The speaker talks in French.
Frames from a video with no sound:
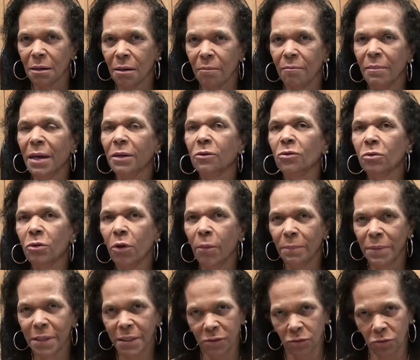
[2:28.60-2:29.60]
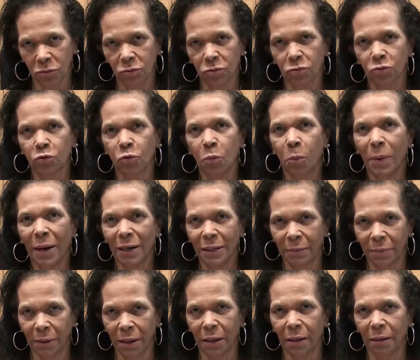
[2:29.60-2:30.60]
Mais nous ne baissons toujours pas les
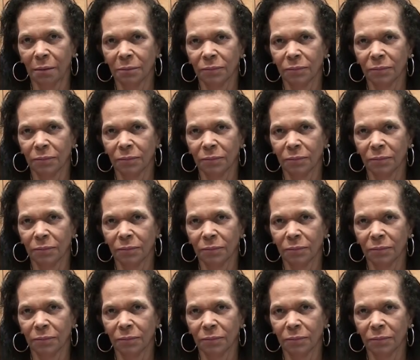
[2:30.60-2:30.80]
bras.